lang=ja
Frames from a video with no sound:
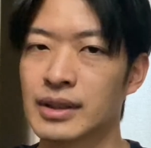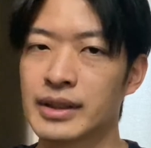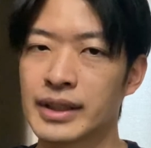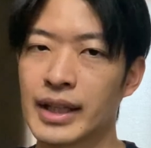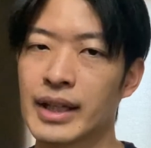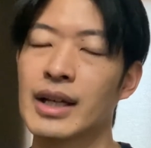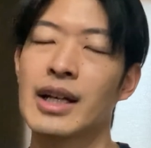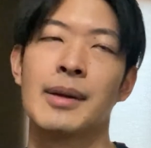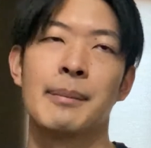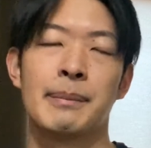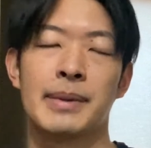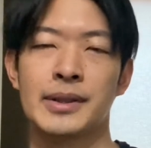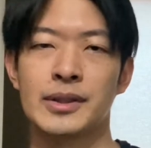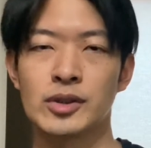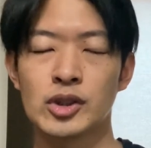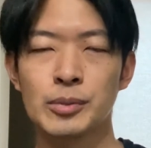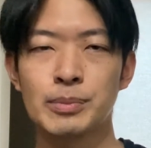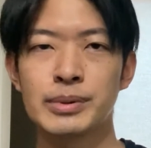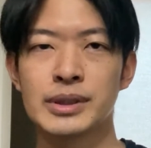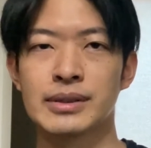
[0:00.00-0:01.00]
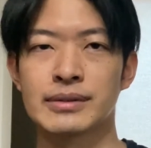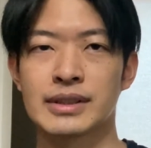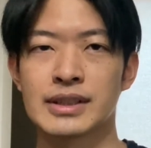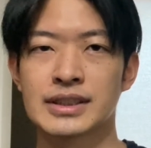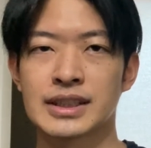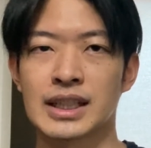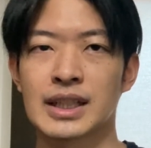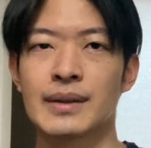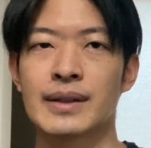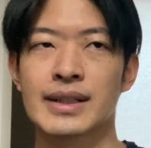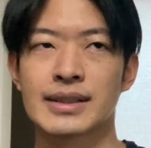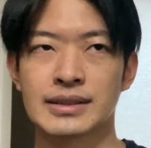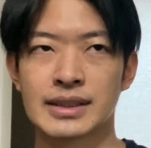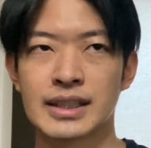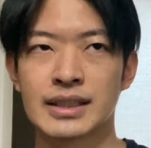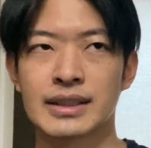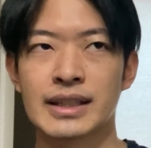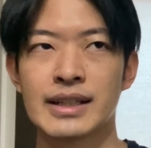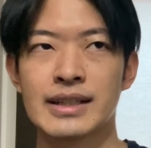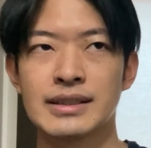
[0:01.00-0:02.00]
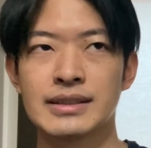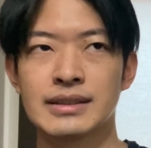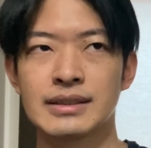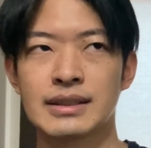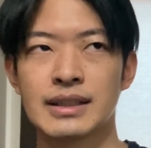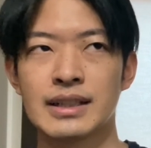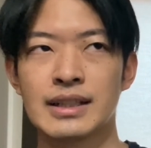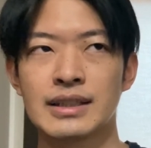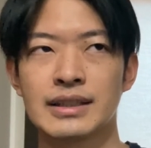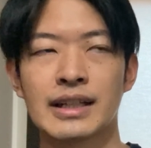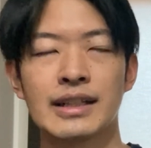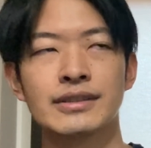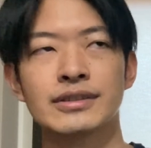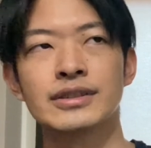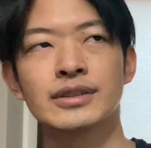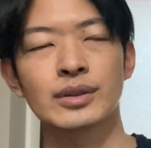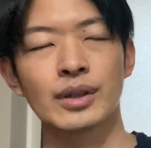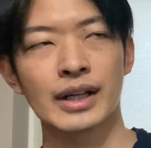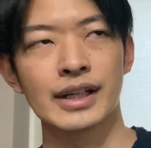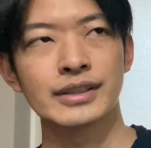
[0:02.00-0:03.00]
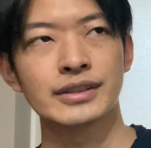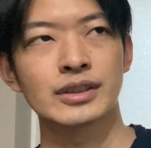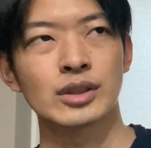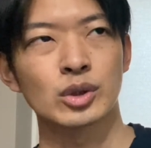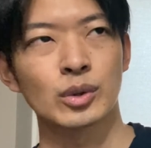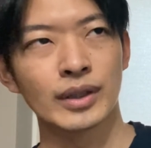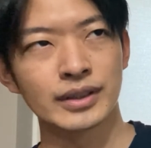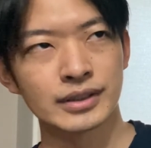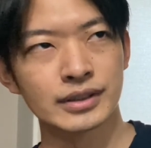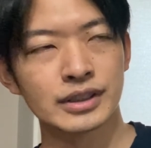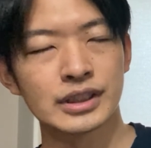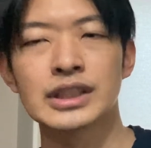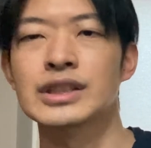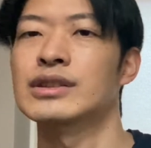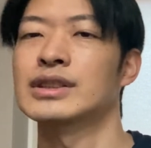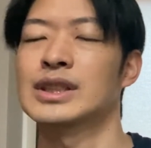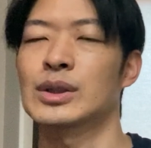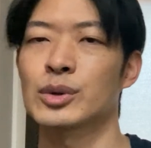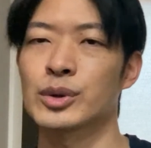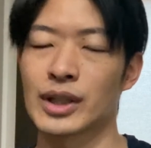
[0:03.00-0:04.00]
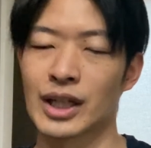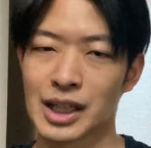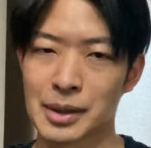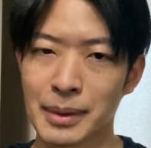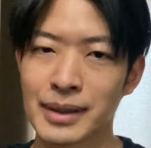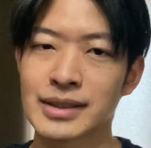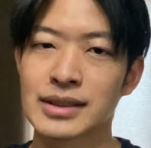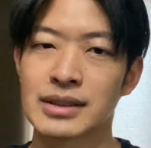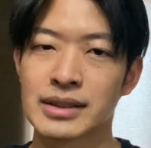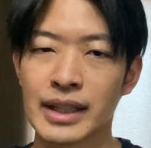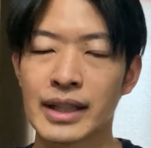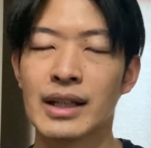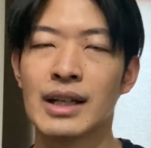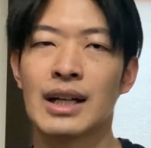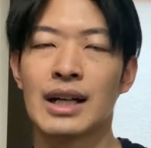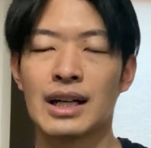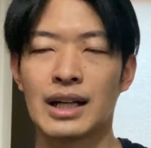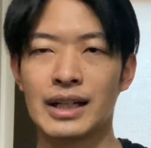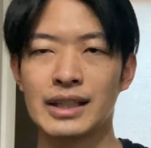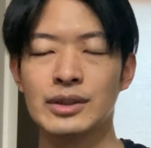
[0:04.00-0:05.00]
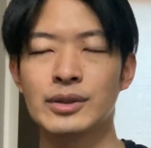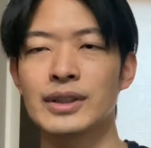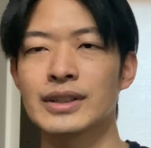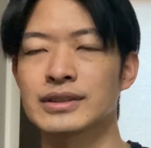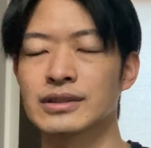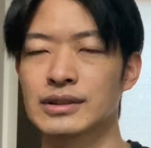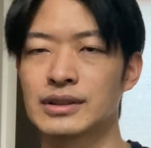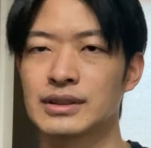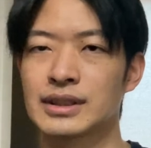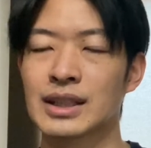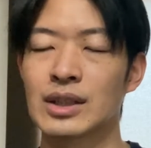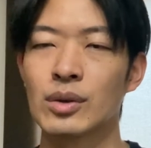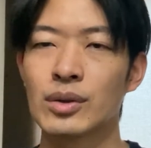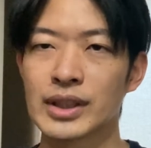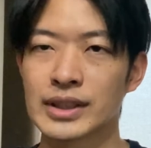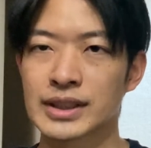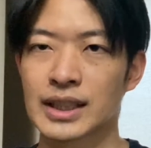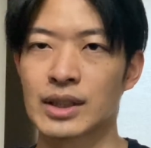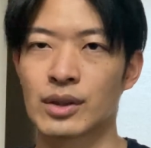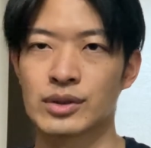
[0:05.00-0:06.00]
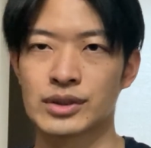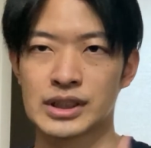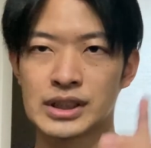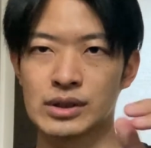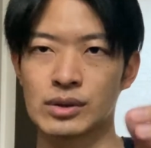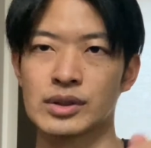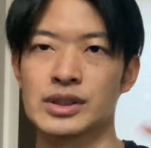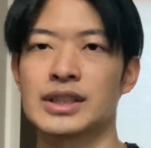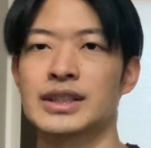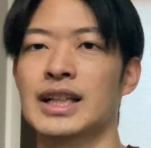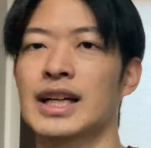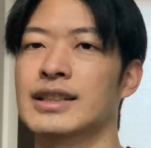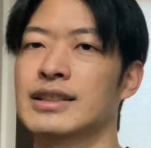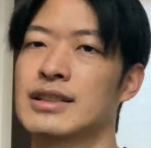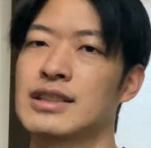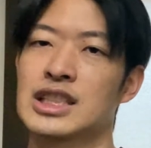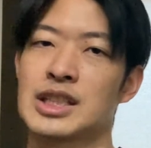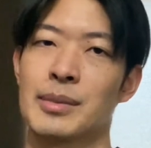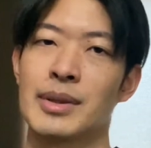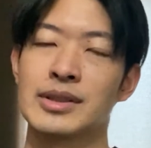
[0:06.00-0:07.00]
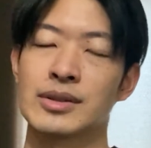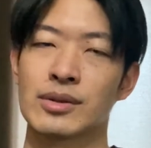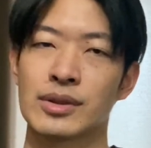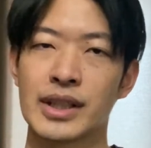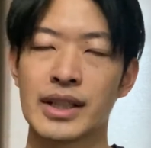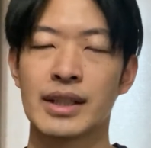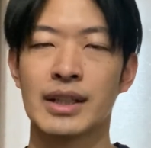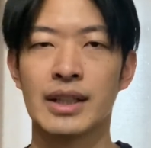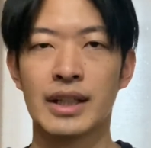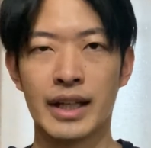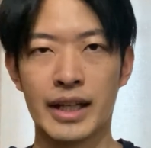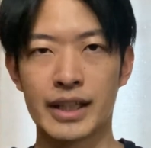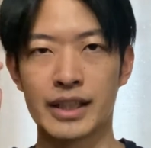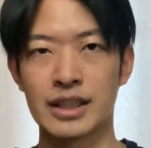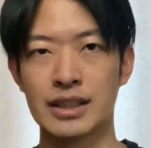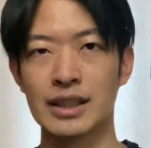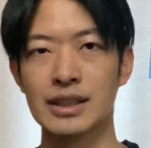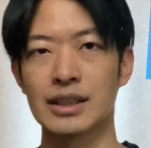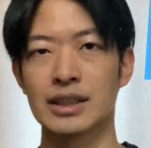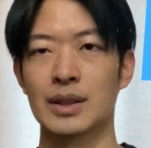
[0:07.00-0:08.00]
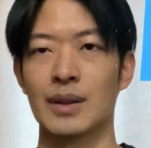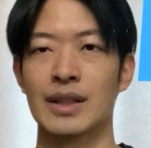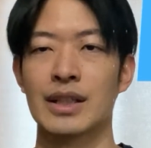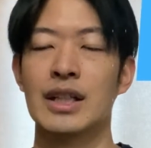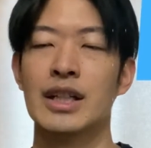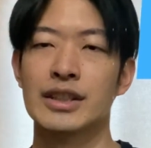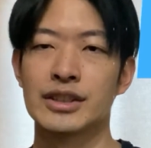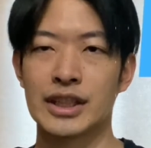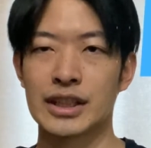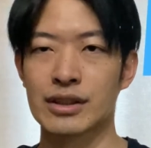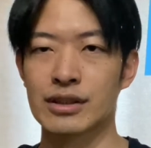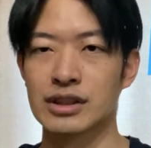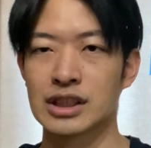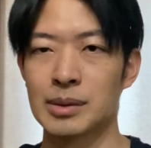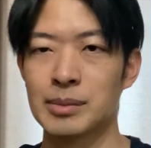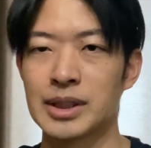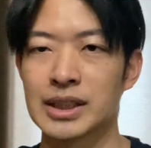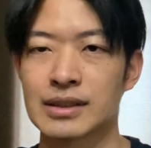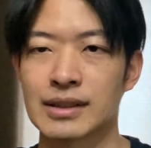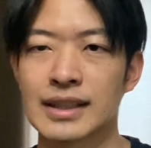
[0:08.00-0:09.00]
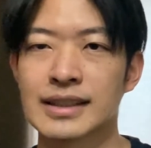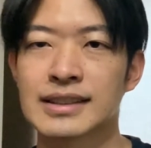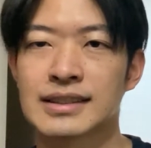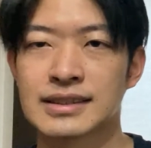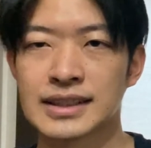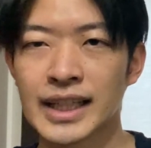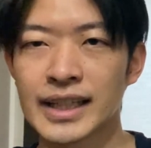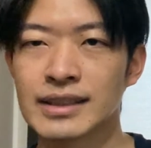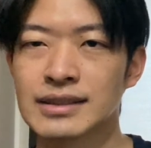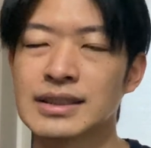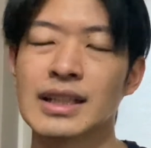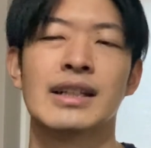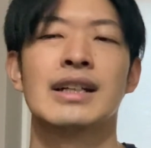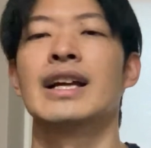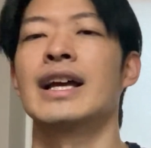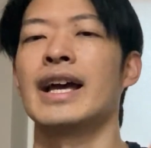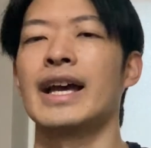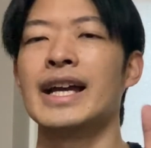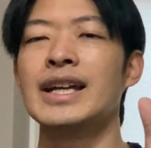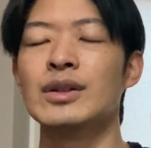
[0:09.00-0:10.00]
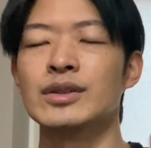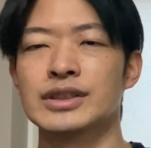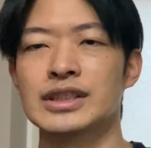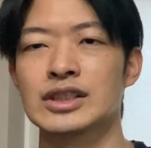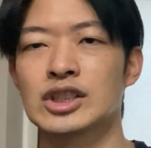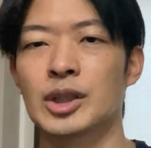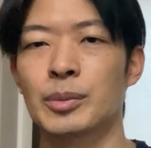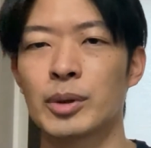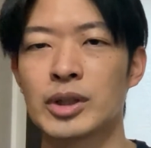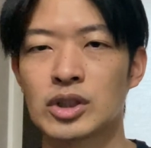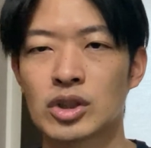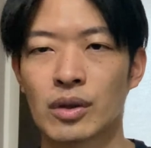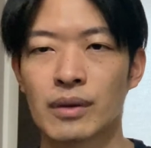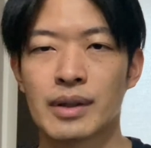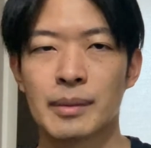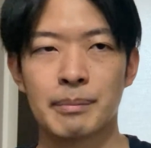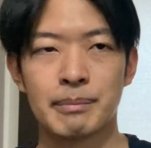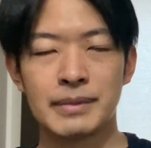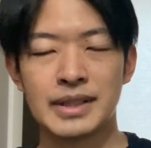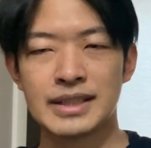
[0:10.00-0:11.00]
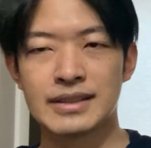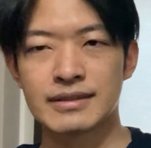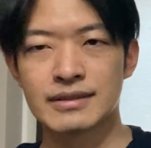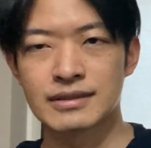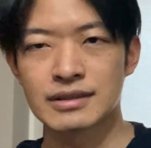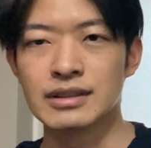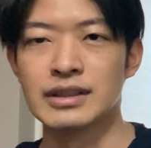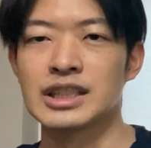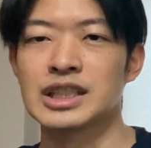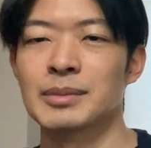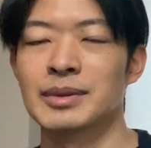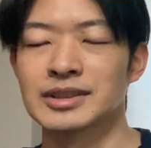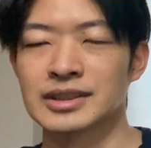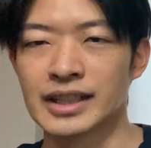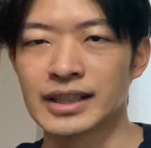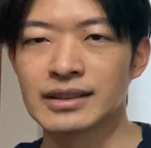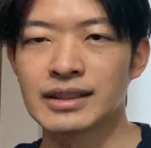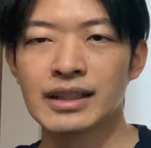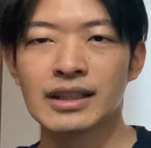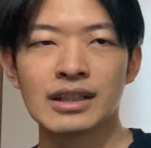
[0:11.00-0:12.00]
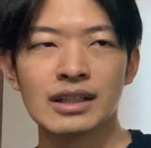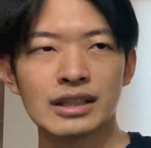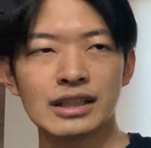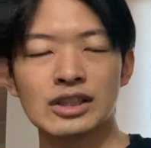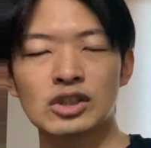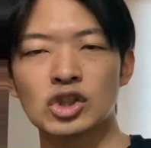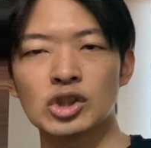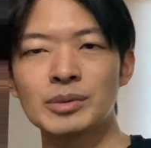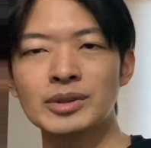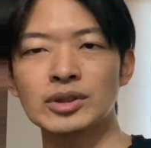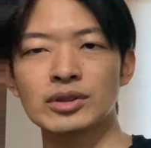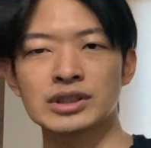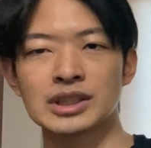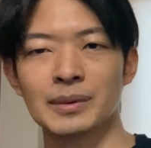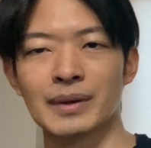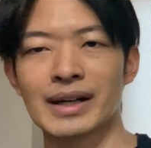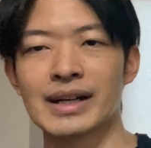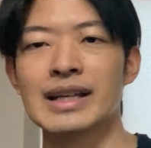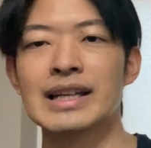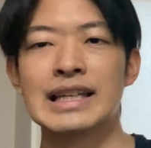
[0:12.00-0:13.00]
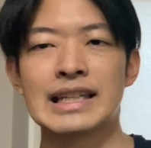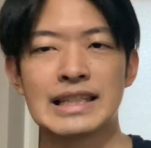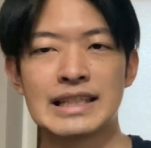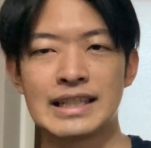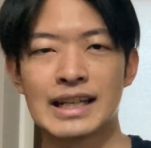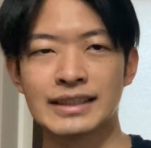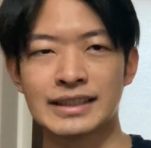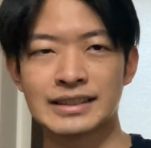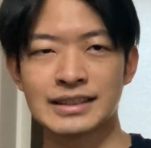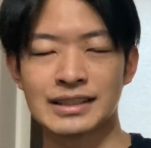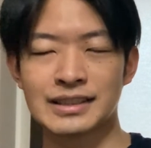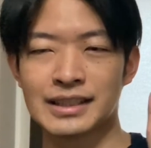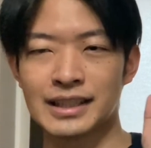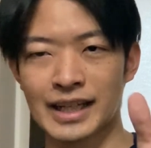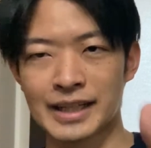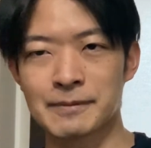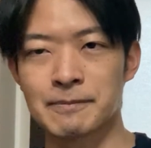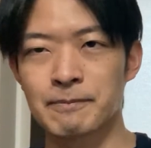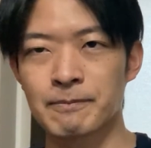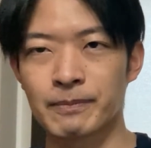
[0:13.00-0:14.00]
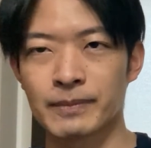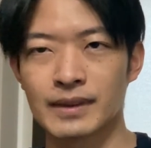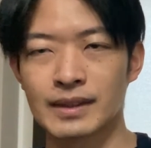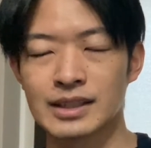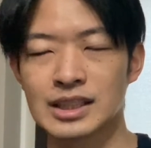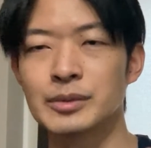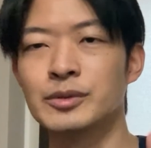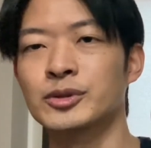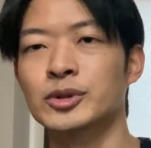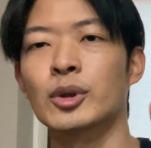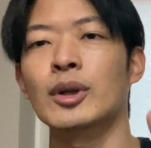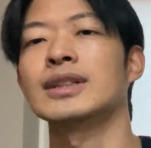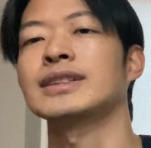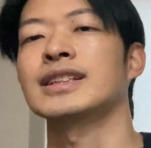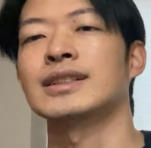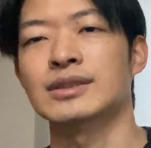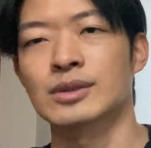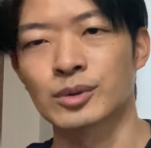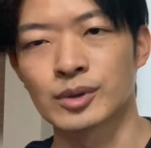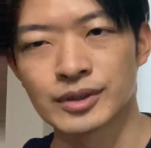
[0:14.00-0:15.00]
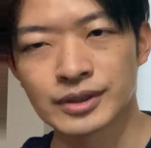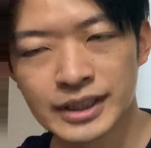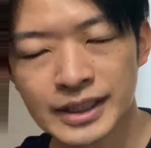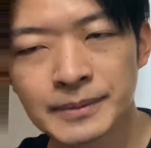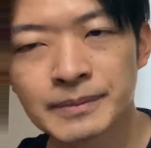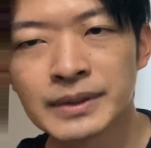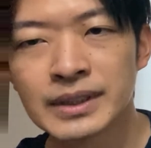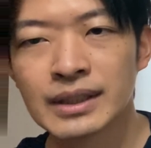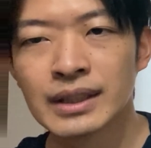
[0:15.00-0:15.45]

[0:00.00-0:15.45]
で、ペットショップで売ってる魚はですね、大抵淡水魚、海水魚問わず飼育したことがあります。で、LINE とか Twitter の方で魚の飼育の仕方発信してますので、気になる方はチェックしてみてください。じゃあ、エイの飼育のポイント3ついきますね。で、1個目としては、痩せさせない。太らせるってことですね。